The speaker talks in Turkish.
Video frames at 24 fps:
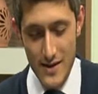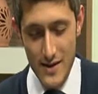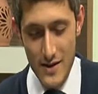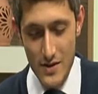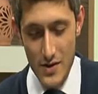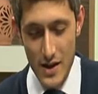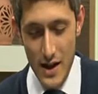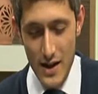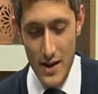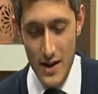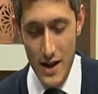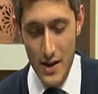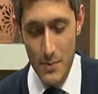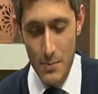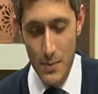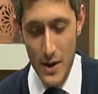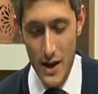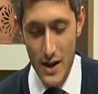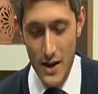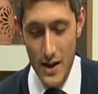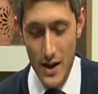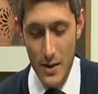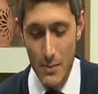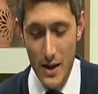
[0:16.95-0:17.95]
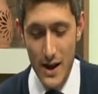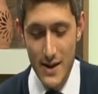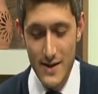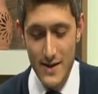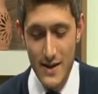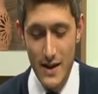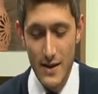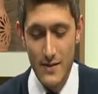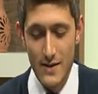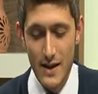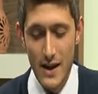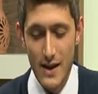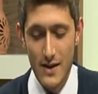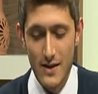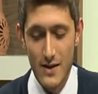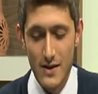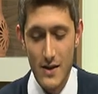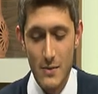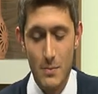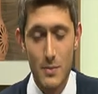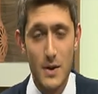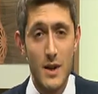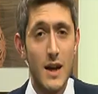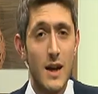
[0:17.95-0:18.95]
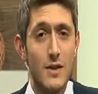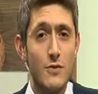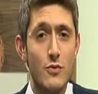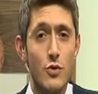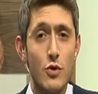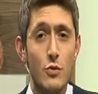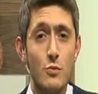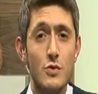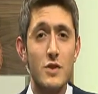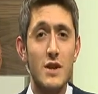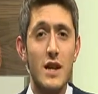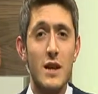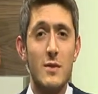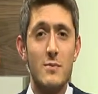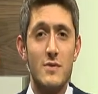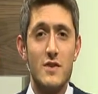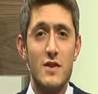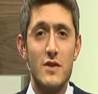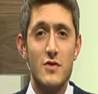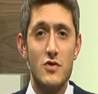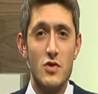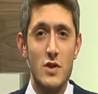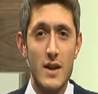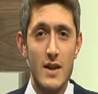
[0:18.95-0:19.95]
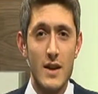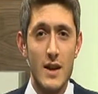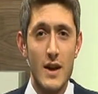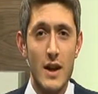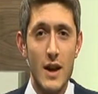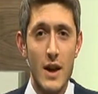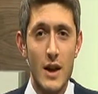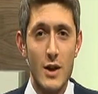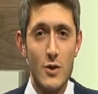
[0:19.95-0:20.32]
İnşallah Peygamber sevdalıları platformu temsilcileri